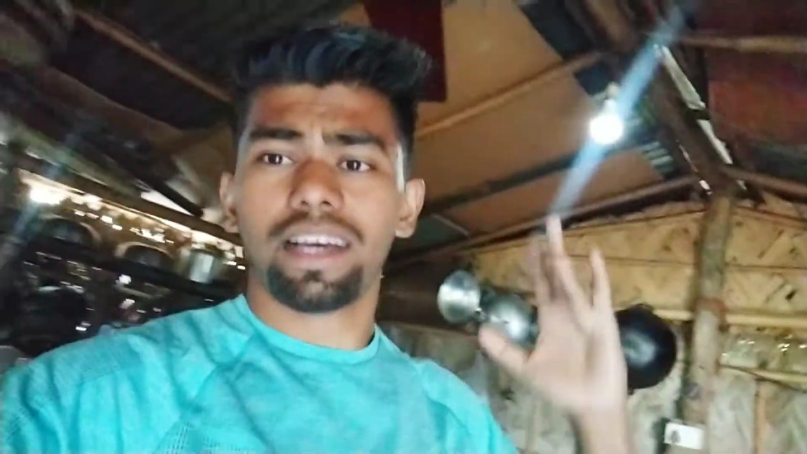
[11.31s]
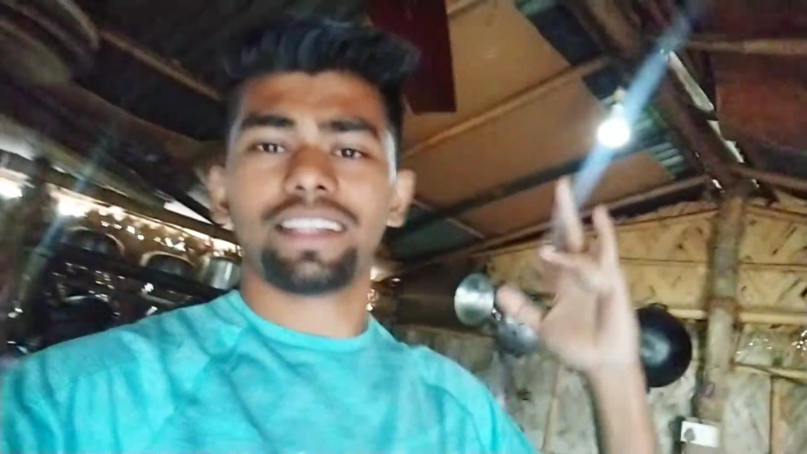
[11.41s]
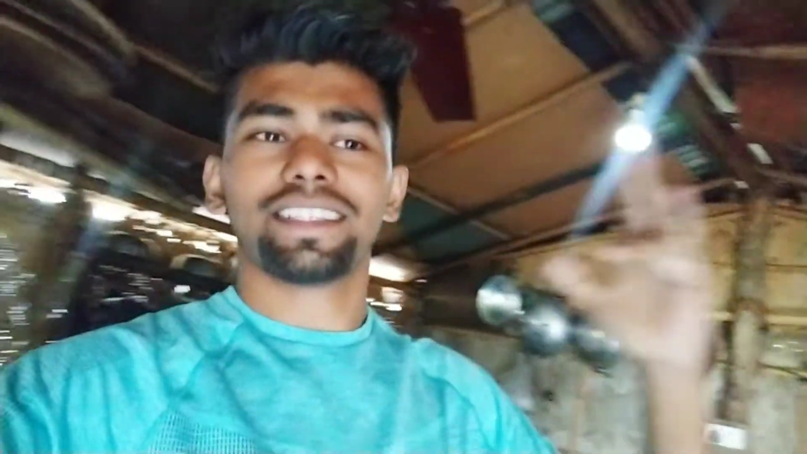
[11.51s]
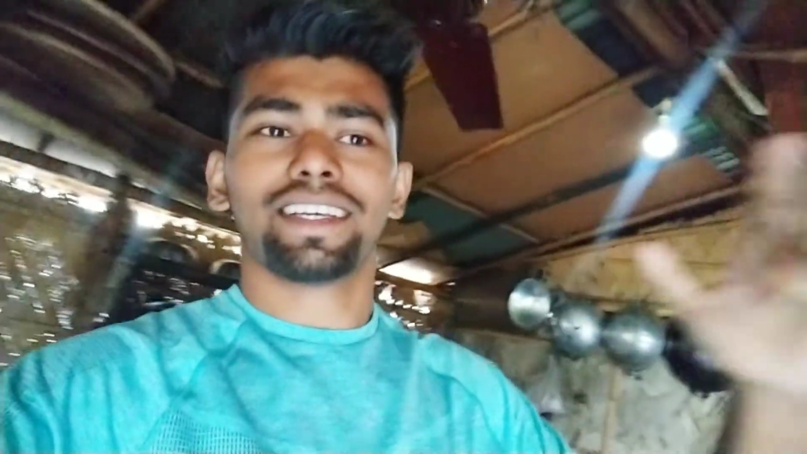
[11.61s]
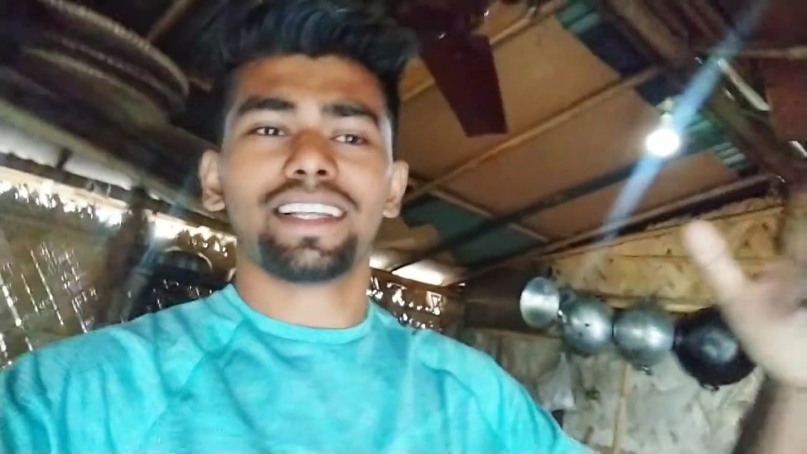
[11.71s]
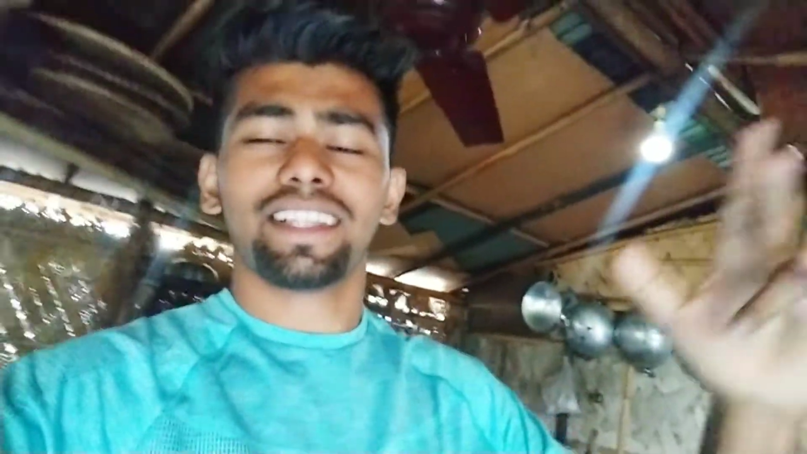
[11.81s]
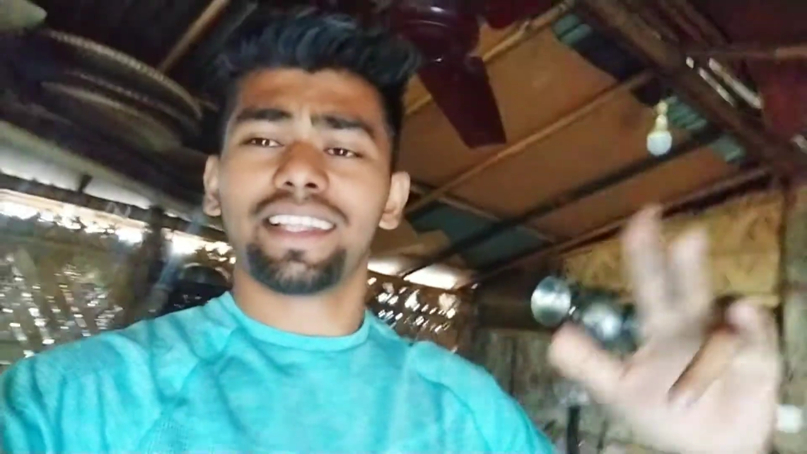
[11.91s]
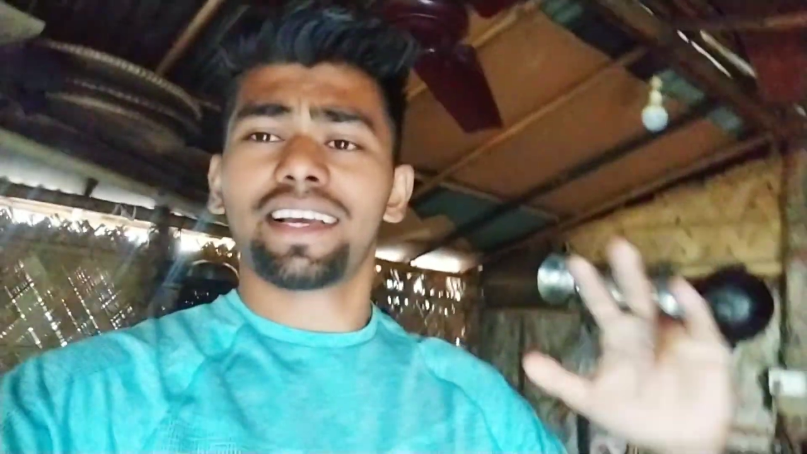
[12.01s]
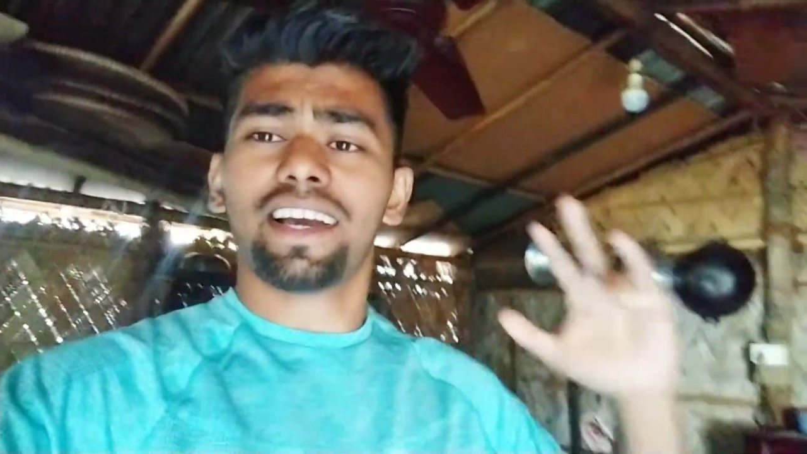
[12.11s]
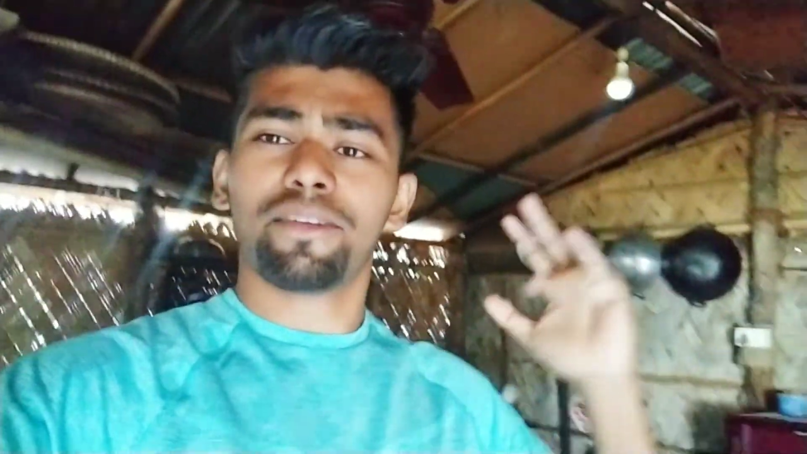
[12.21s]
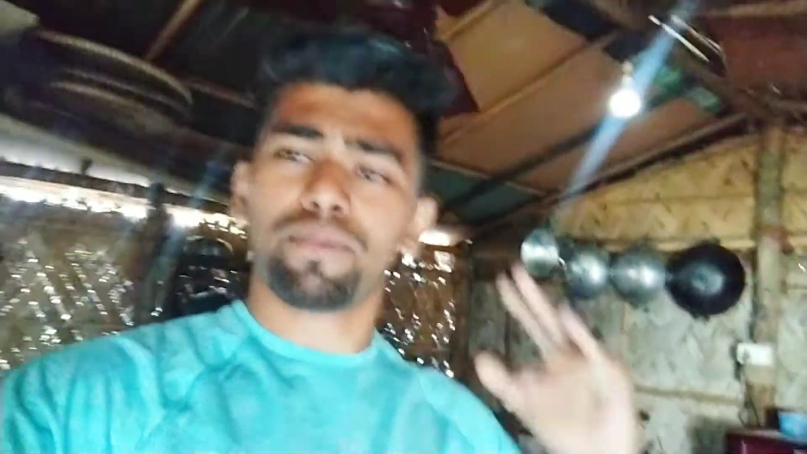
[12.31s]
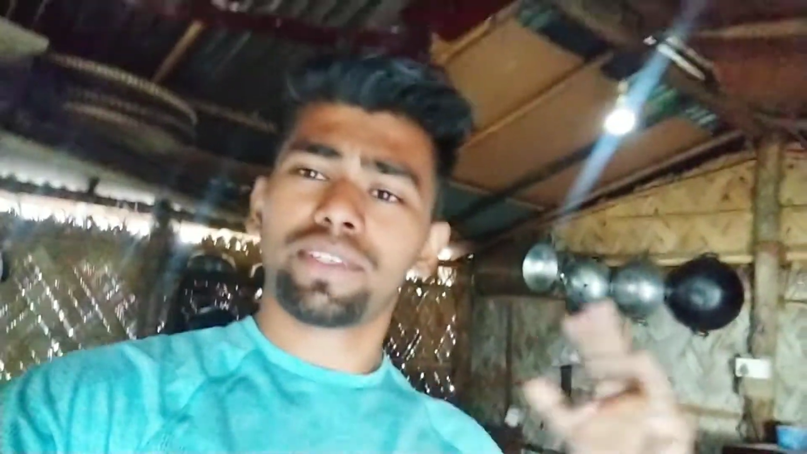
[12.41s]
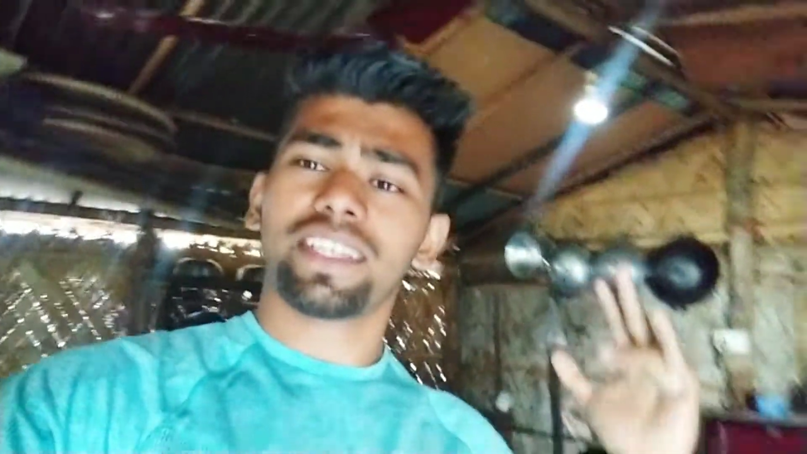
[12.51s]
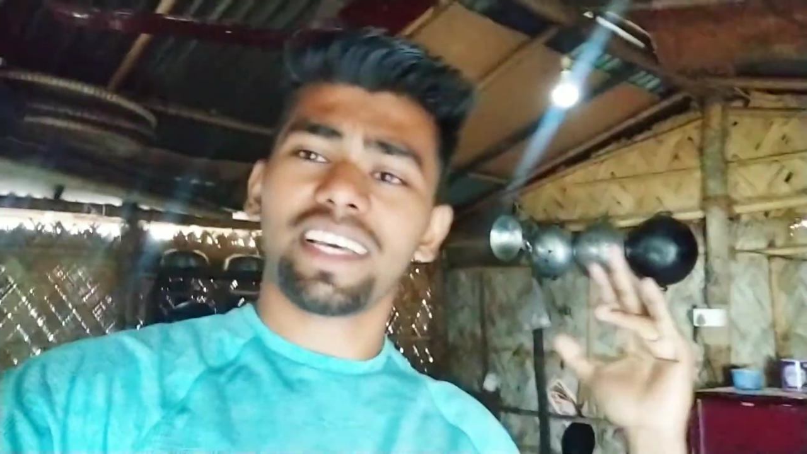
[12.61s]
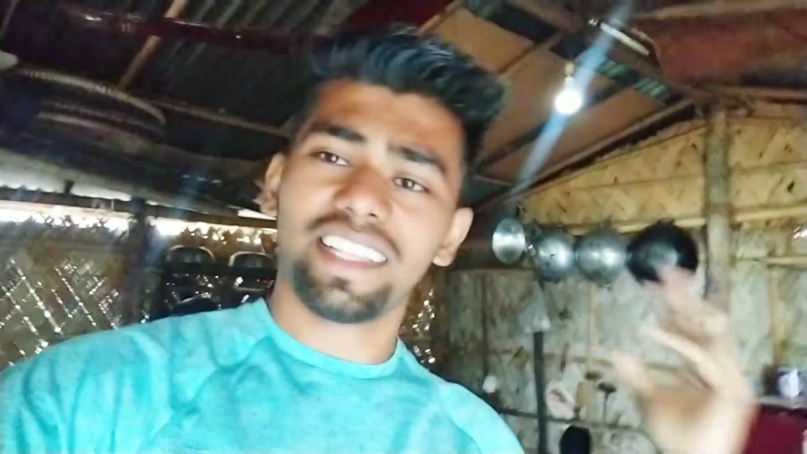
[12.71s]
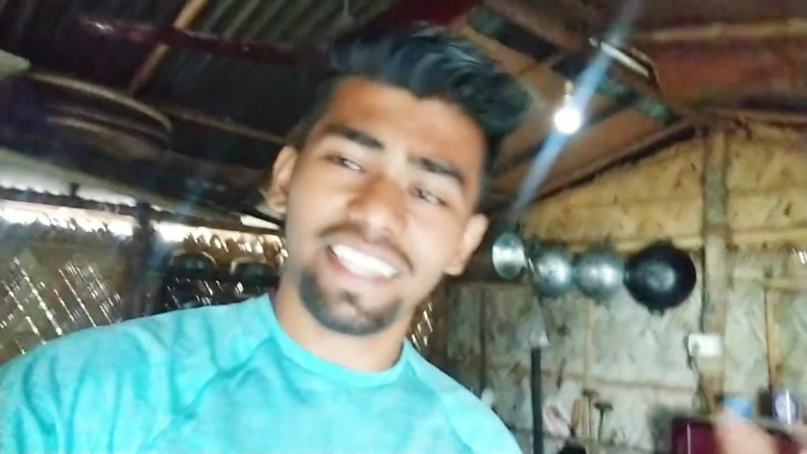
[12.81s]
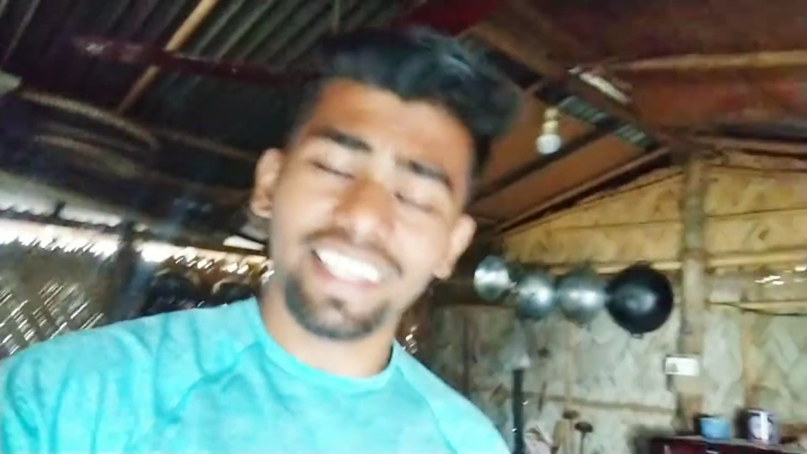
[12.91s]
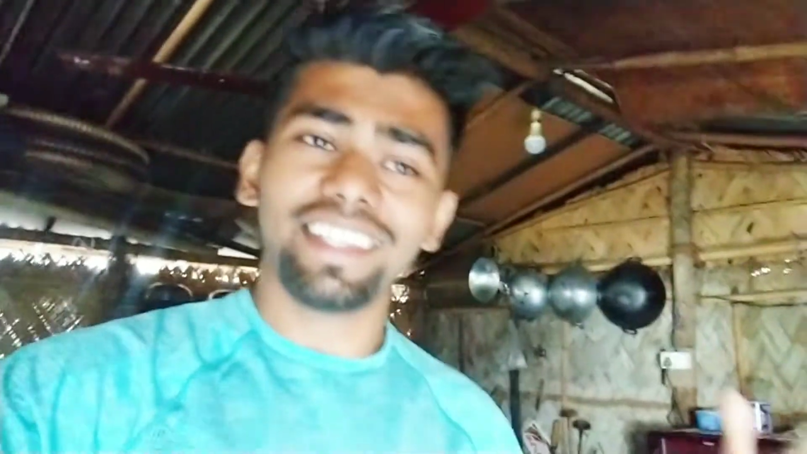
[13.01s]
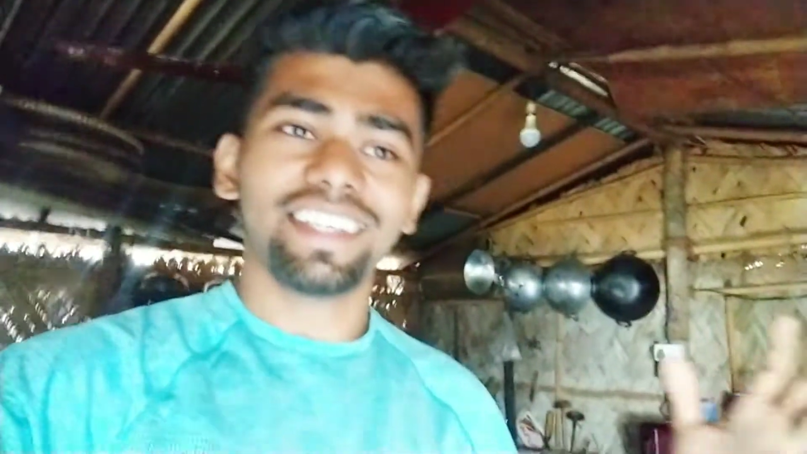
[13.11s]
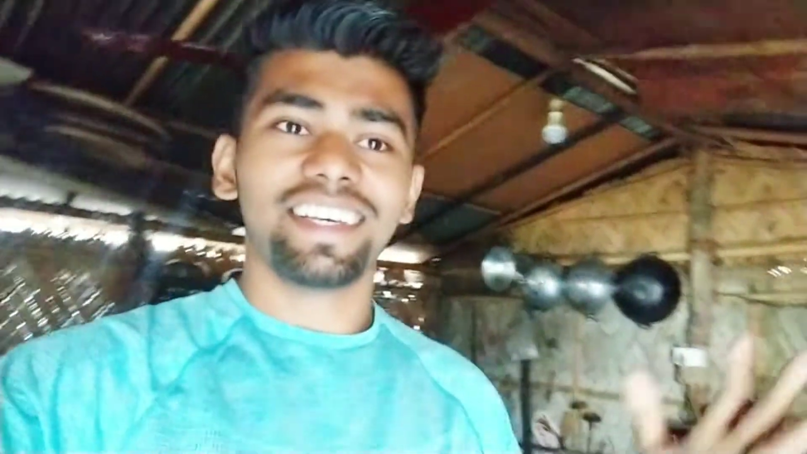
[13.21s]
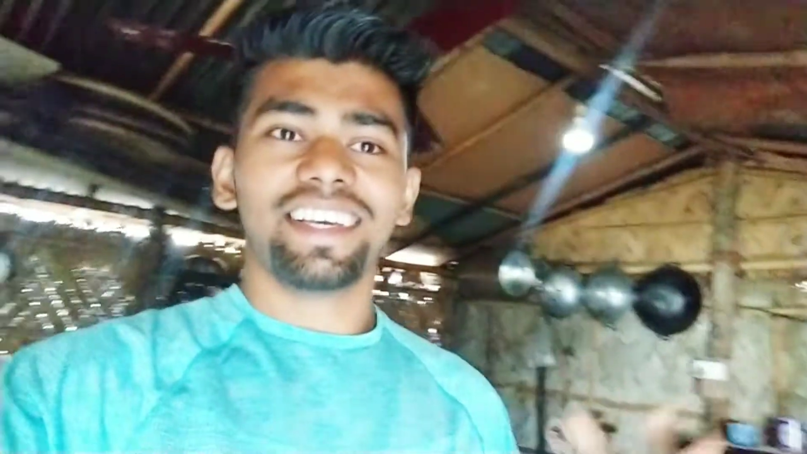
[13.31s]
आज है आदित्य का अनपर्सन का दिन